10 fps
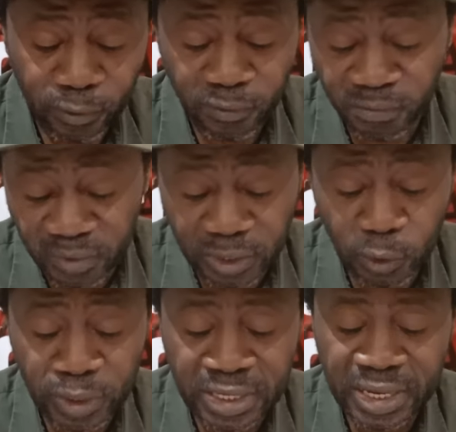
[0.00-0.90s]
au fils
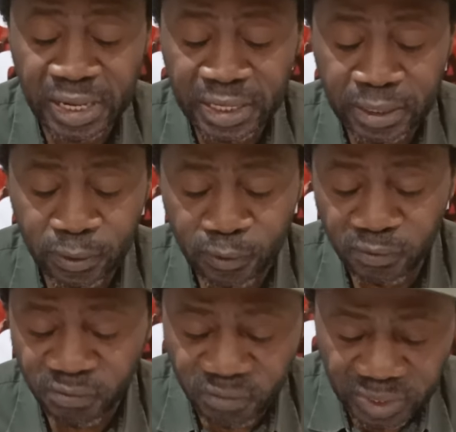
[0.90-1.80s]
de Dessalines, au
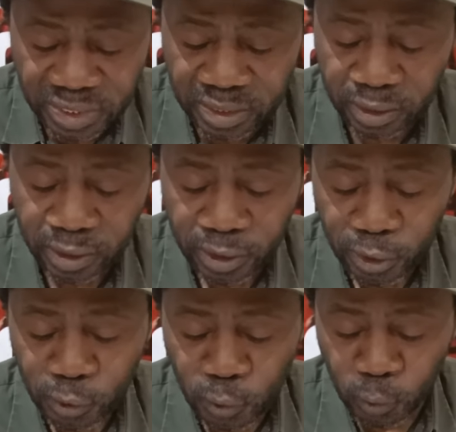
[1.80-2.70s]
fils
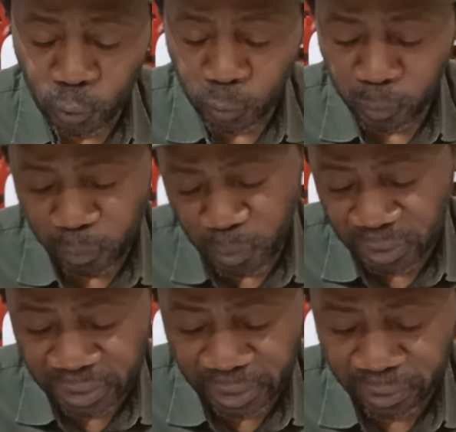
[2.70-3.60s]
de
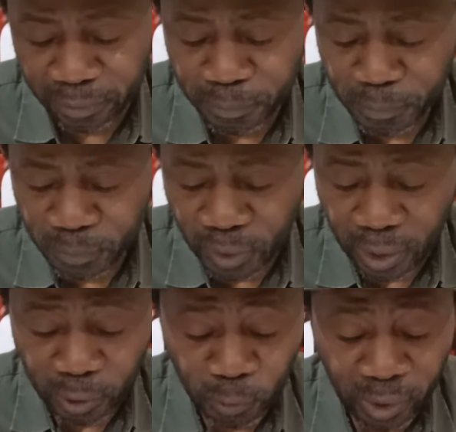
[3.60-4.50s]
Panthère
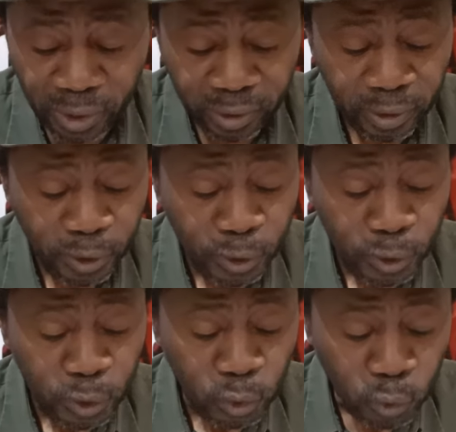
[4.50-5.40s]
Noir,
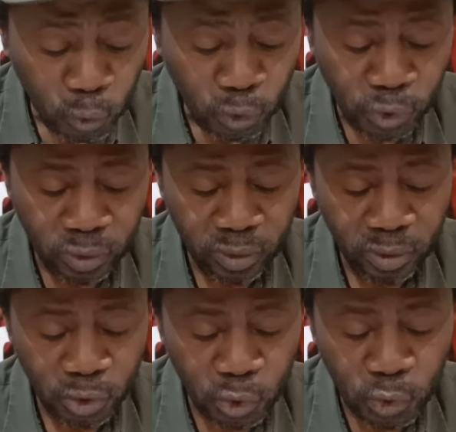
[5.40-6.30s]
tous
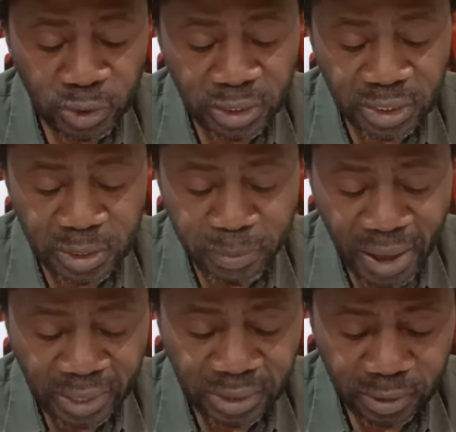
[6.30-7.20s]
ceux qui se
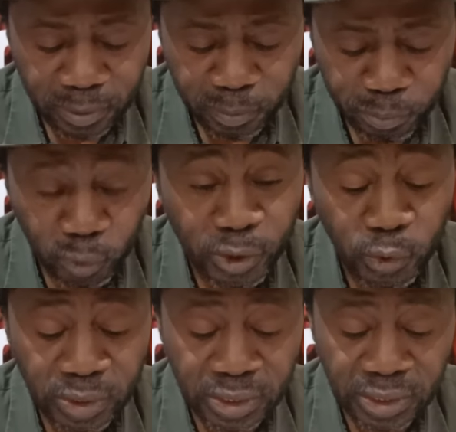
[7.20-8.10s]
battent pour la
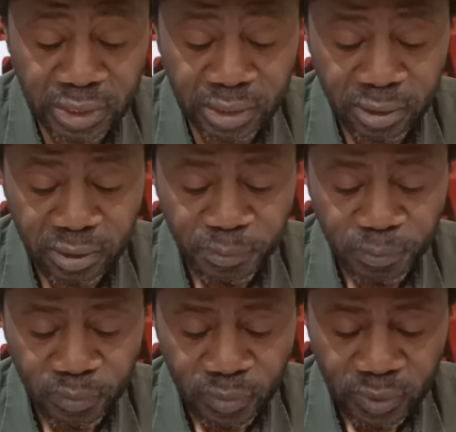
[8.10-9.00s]
justice,
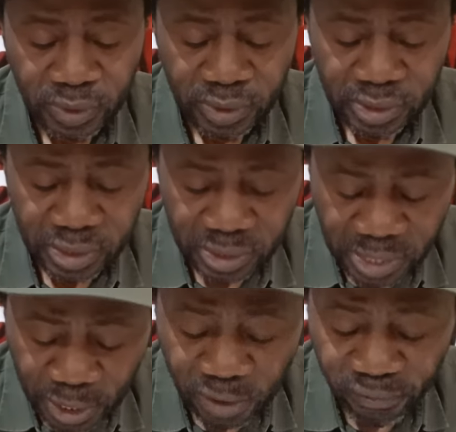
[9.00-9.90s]

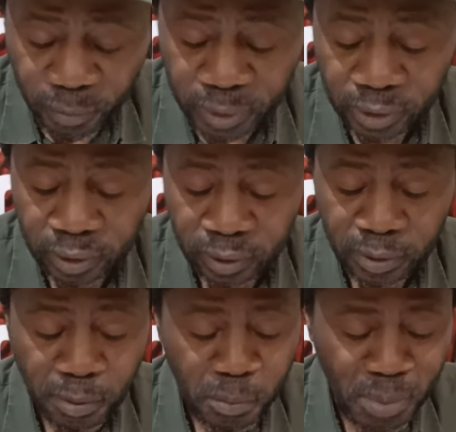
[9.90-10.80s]
et ils le font
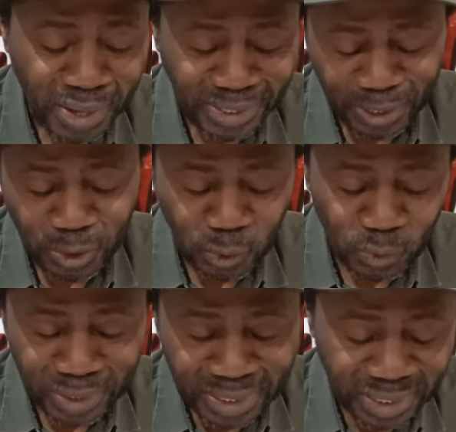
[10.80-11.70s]
maintenant parce qu'ils
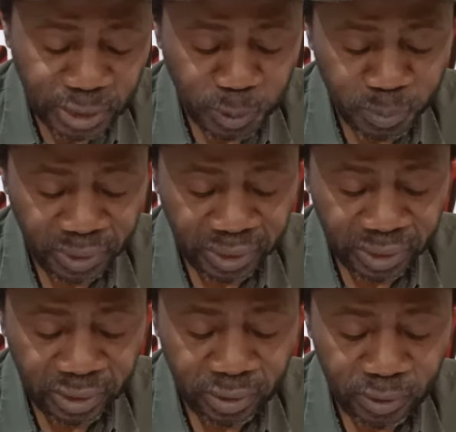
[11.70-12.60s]
sont
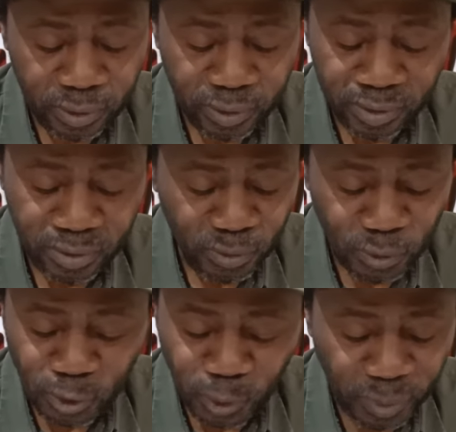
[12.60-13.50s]
désespérés,
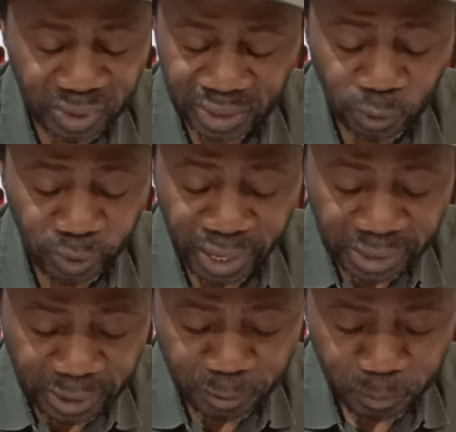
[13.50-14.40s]
nous sommes en train de gagner.